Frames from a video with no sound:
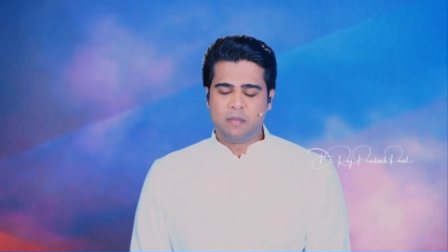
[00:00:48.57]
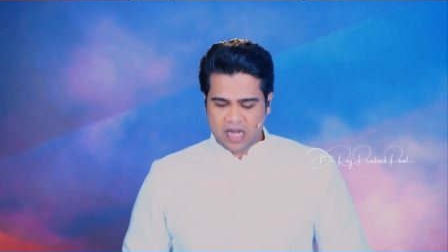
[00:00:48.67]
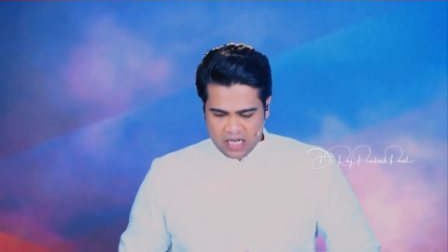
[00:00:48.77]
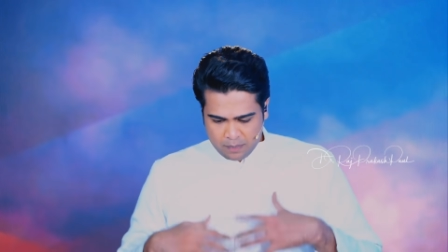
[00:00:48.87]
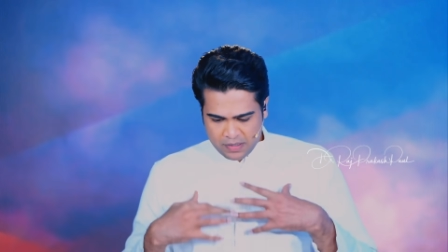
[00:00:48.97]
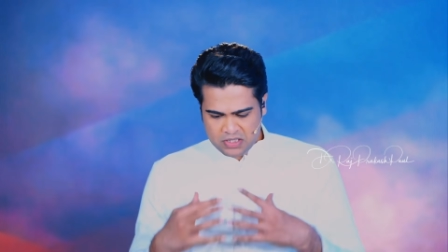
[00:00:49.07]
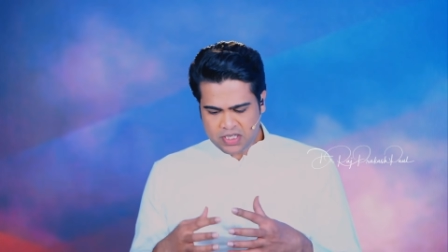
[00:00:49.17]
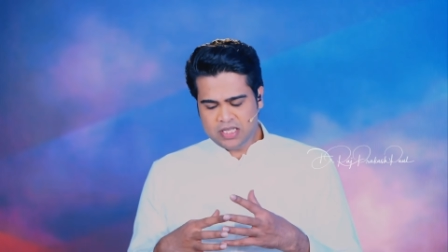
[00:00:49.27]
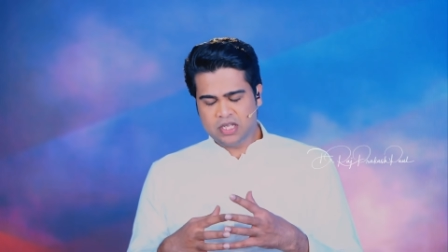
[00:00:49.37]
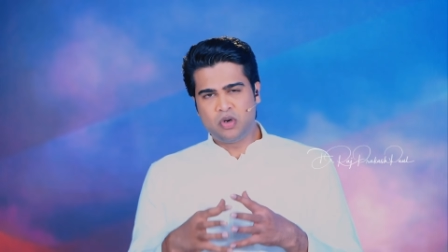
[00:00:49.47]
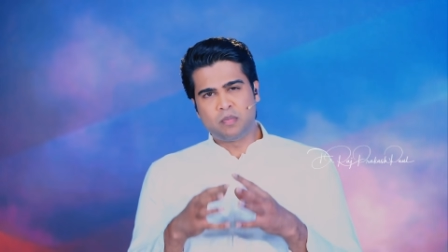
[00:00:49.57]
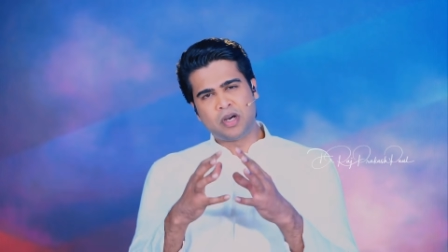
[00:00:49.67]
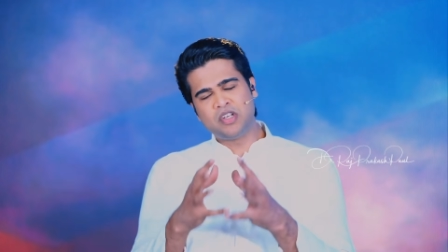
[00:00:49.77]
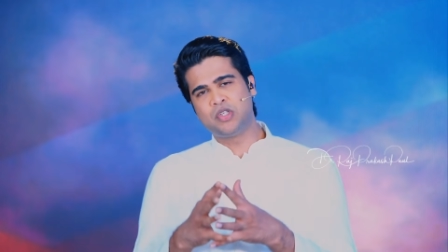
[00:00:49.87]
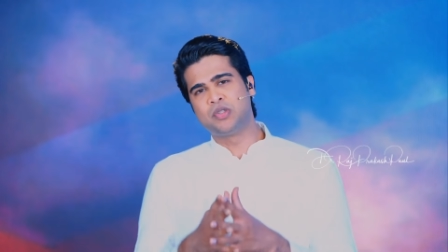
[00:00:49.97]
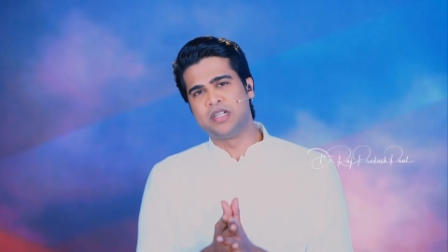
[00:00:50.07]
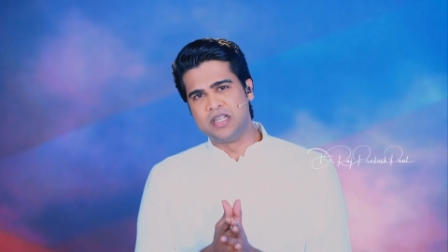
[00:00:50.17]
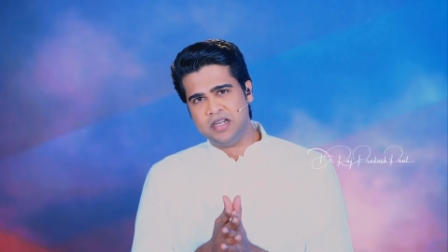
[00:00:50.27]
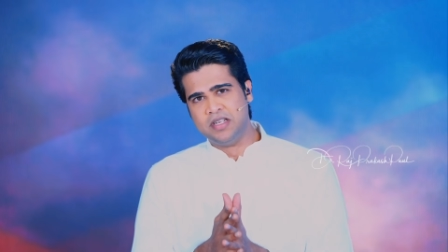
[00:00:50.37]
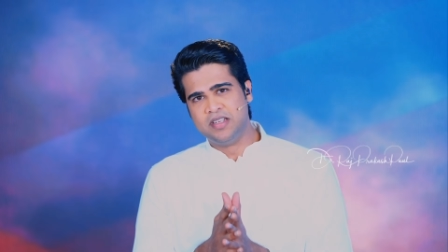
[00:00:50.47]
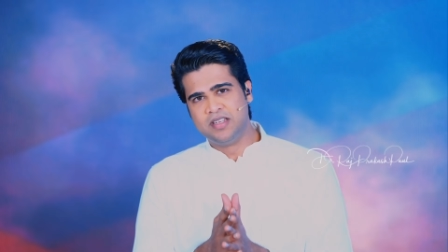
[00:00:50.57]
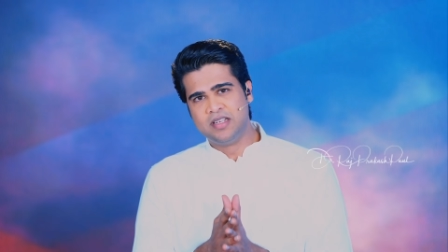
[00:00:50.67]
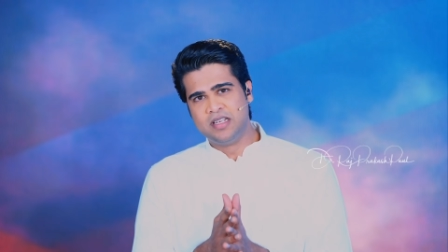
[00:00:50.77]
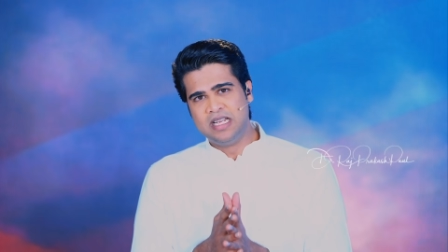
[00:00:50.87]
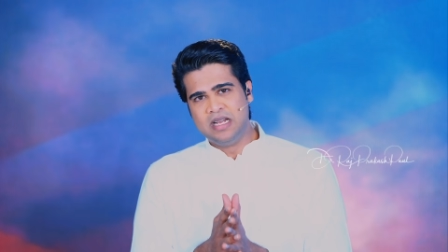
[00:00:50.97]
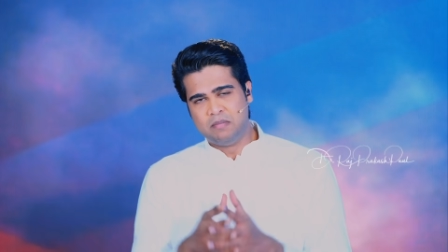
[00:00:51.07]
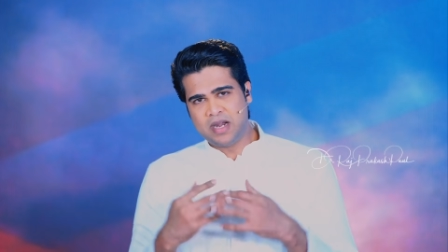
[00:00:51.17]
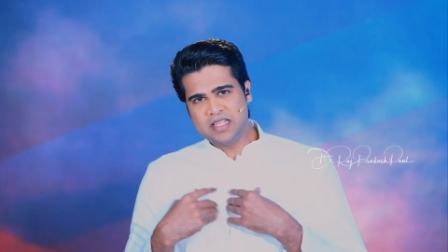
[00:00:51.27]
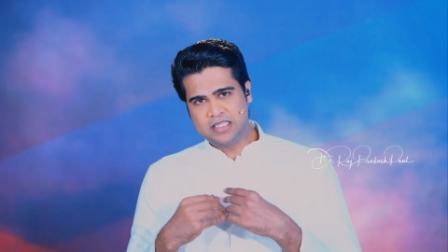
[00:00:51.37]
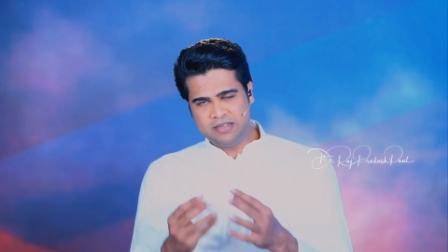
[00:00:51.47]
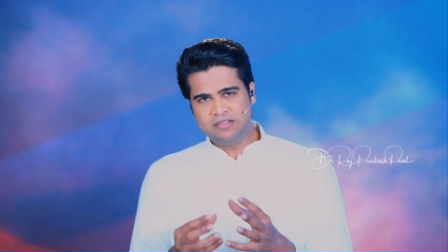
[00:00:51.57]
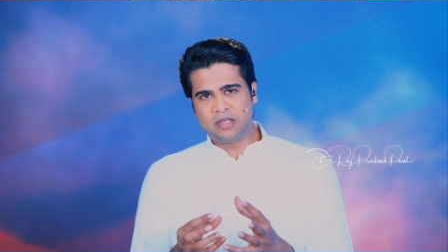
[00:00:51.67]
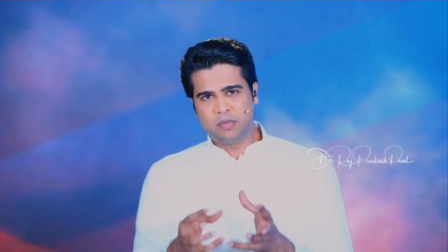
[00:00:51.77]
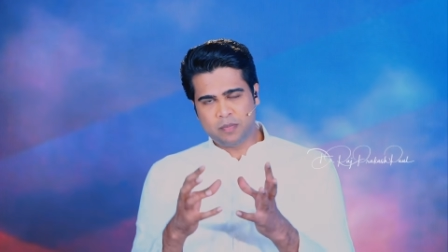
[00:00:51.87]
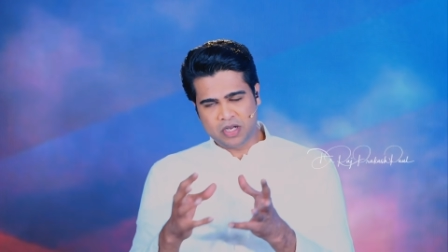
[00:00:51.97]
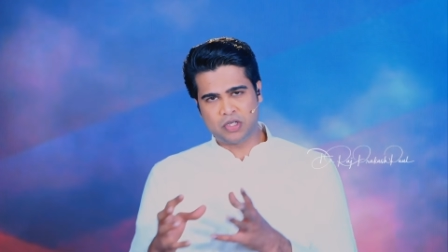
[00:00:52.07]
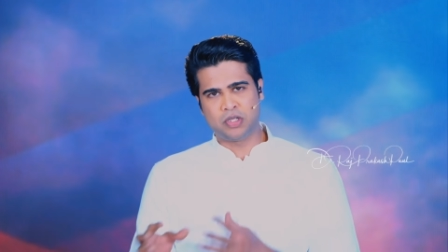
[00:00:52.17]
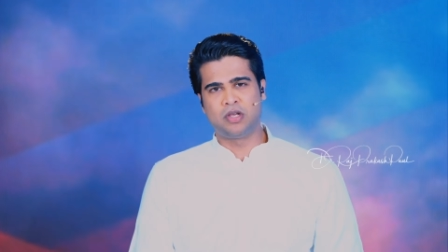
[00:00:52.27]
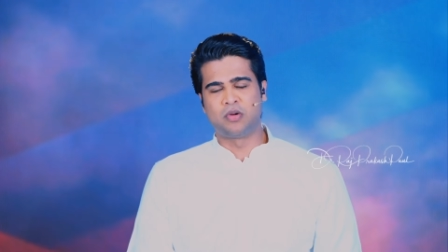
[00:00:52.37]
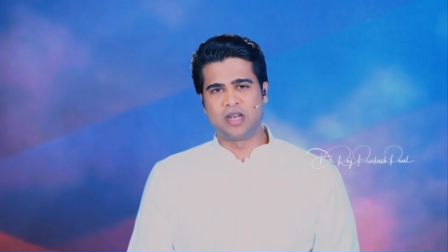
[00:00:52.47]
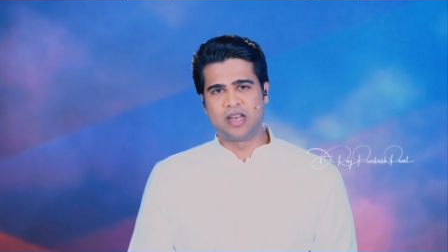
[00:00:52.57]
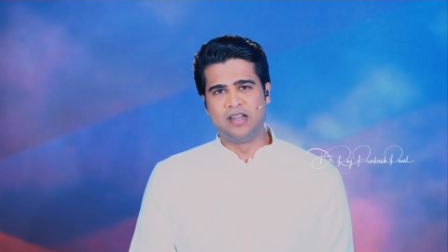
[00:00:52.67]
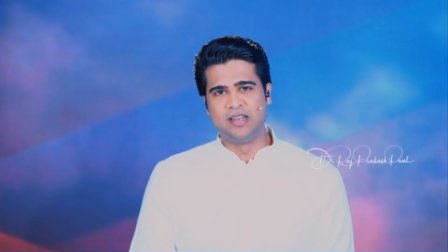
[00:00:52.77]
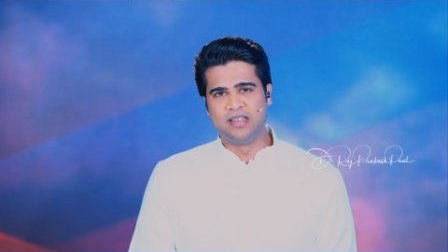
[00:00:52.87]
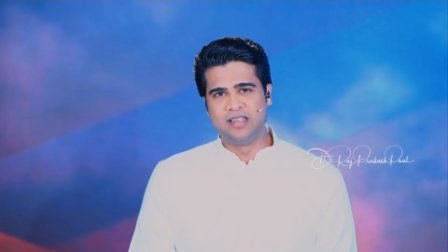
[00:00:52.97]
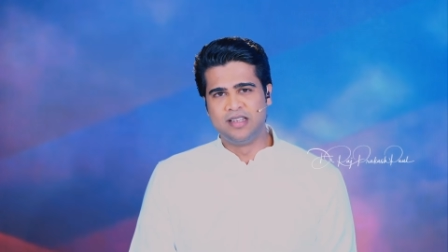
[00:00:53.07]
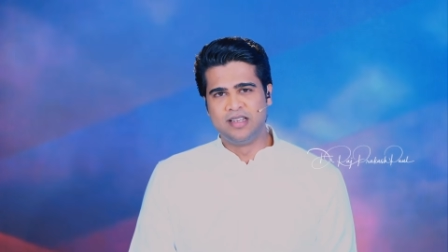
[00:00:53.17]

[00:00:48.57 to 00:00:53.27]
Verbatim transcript: మనల్ని పిలిచిన దేవుడు పరిశుద్ధుడండి మన జీవితము పరిశుద్ధంగా ఉండాలండి